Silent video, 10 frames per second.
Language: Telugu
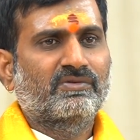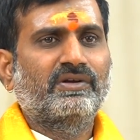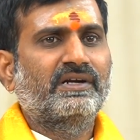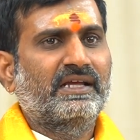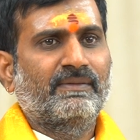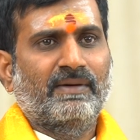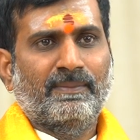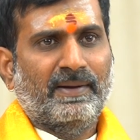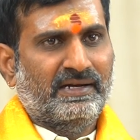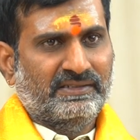కొన్ని
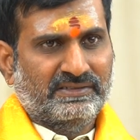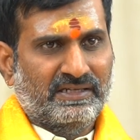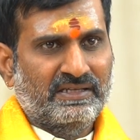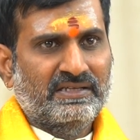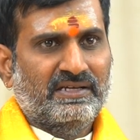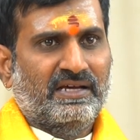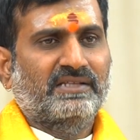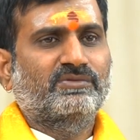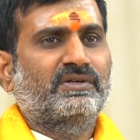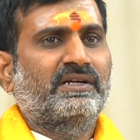నియమాలు పాటించాలి
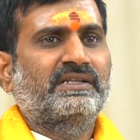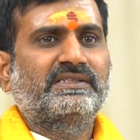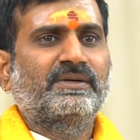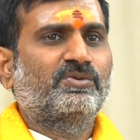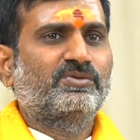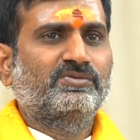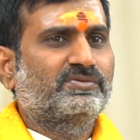అది కూడా నిత్యము